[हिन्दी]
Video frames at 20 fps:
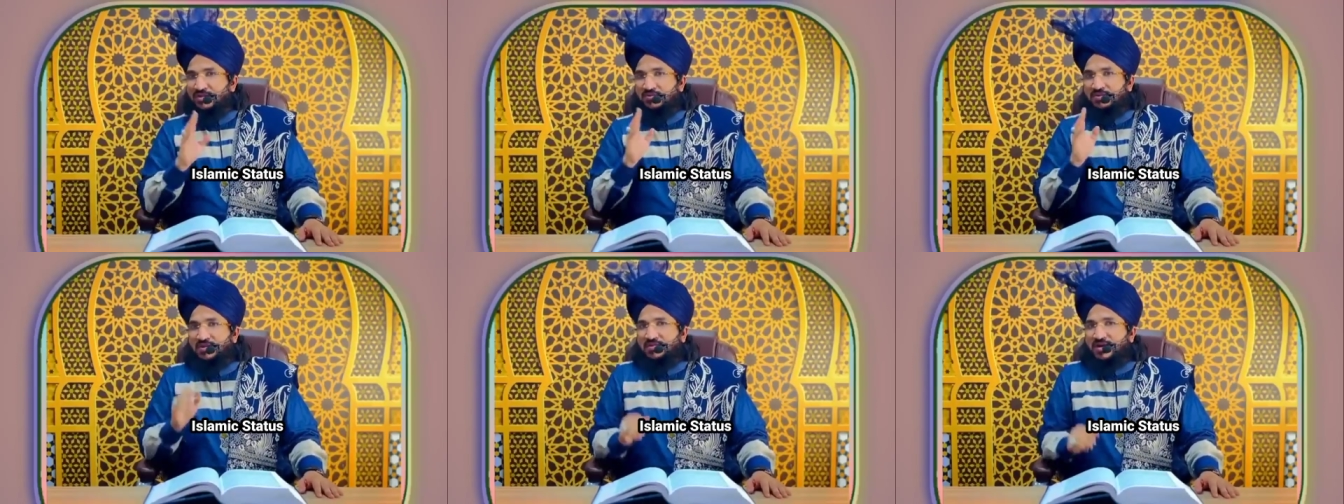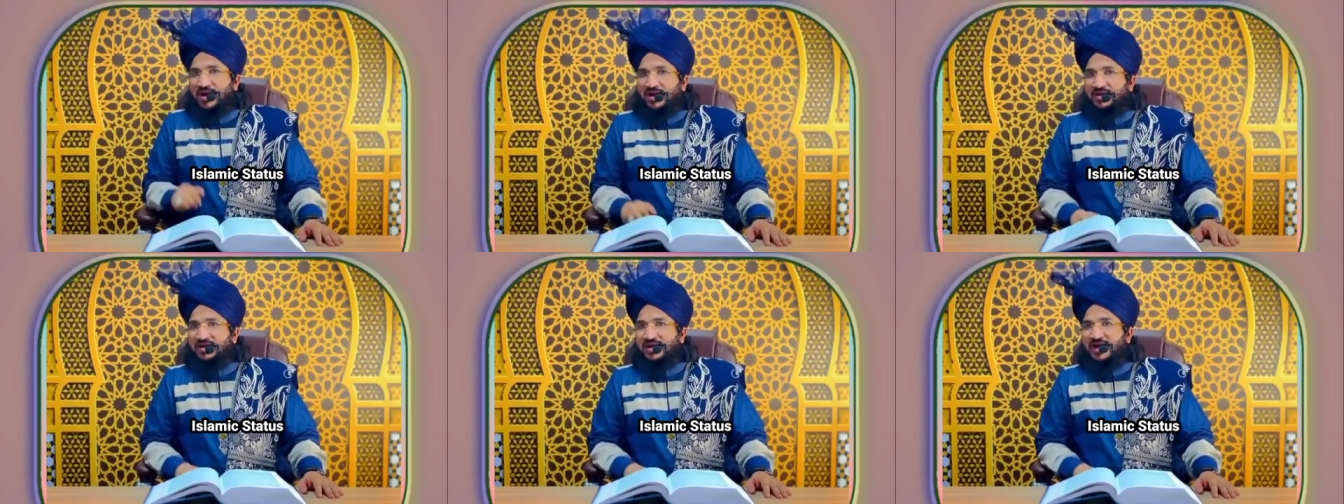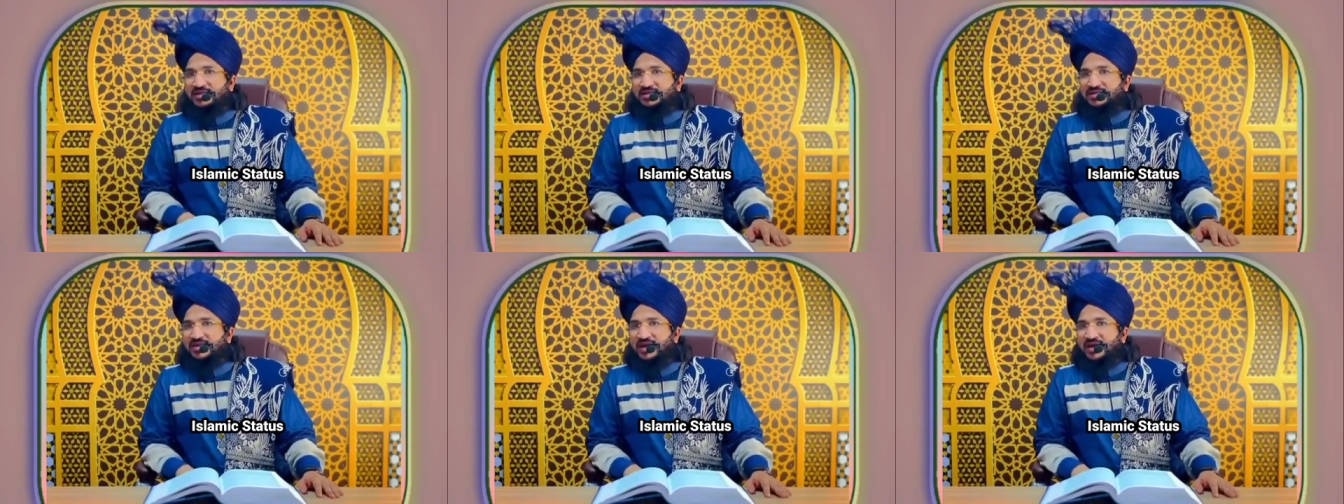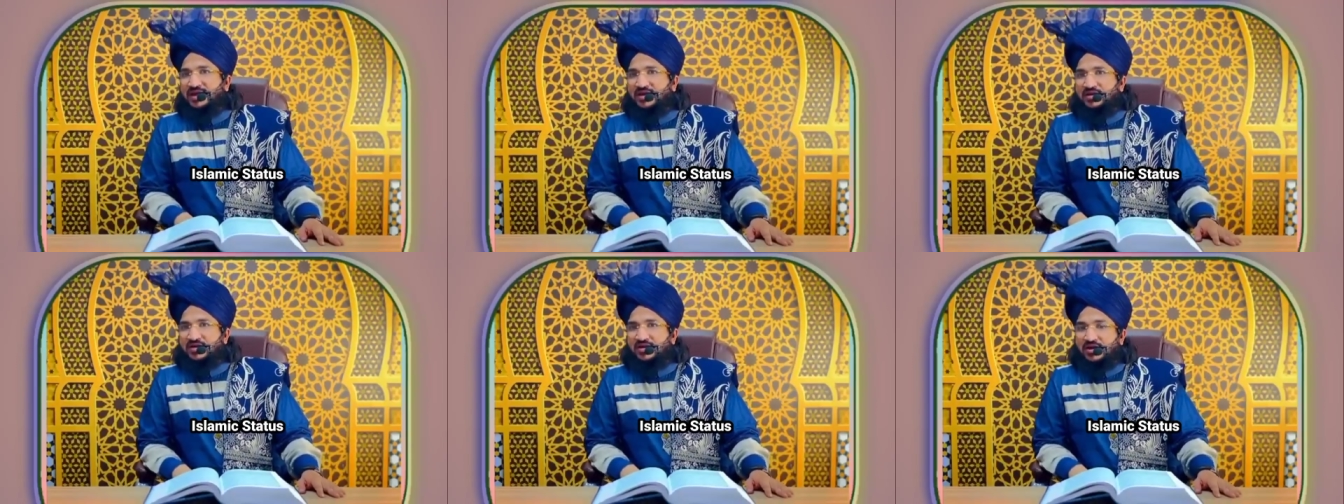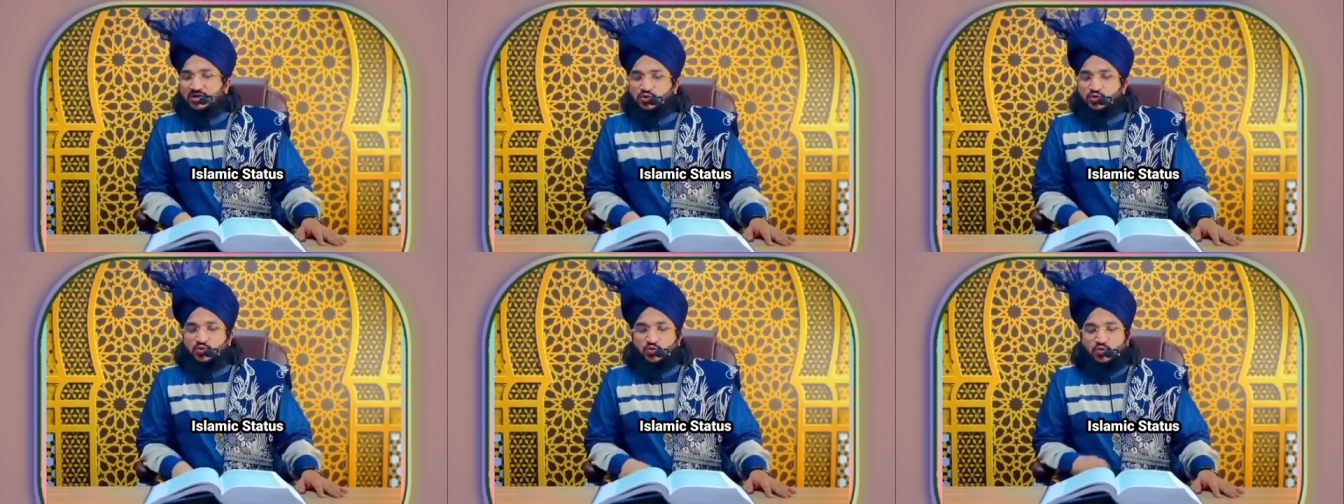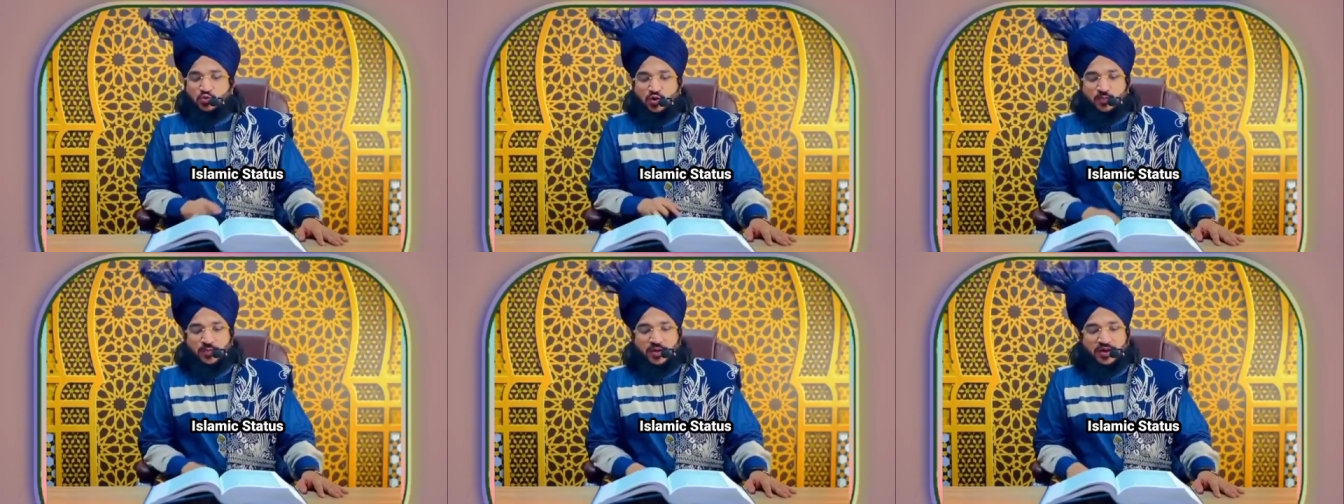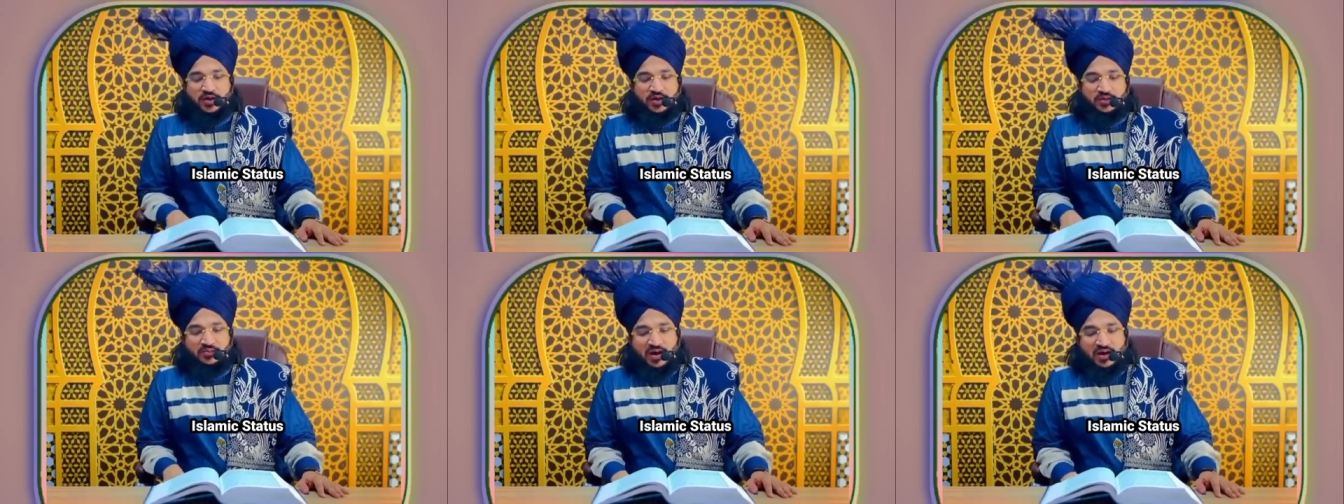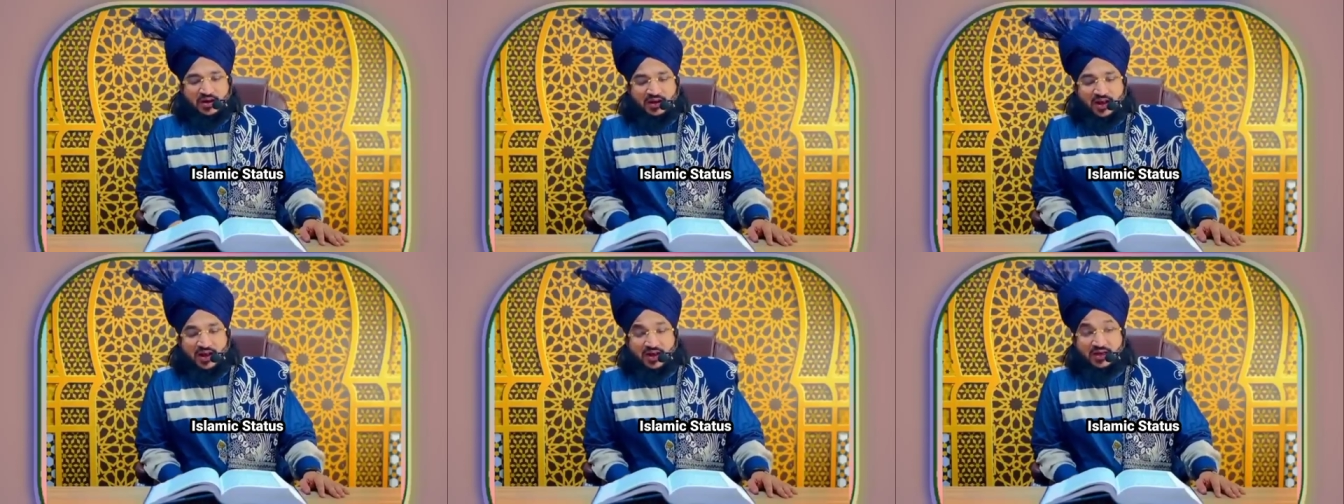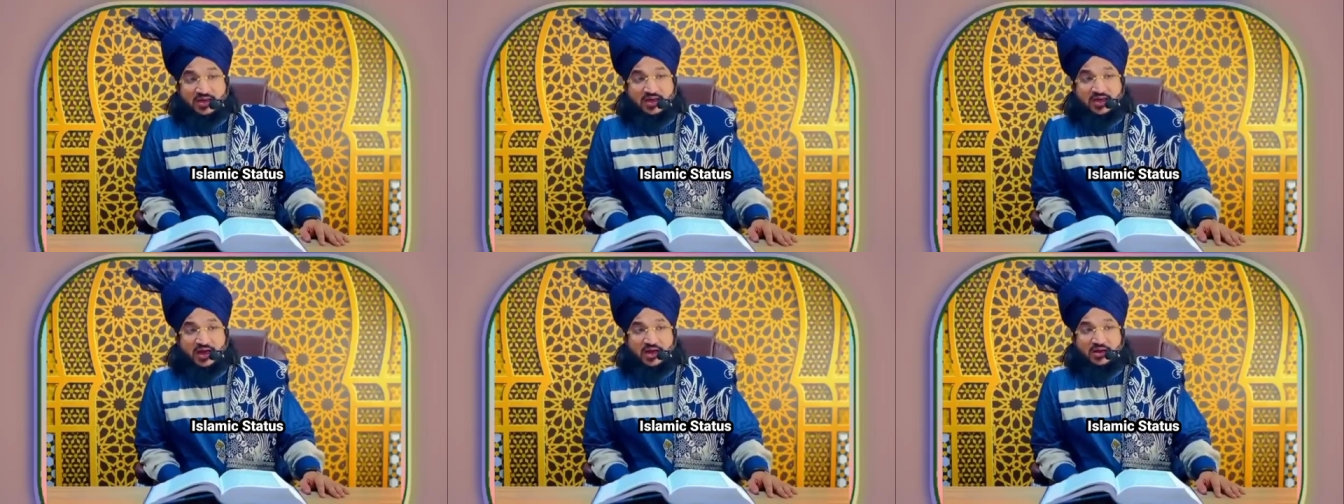अब हम आगे आते हैं रसूल पर ईमान लाने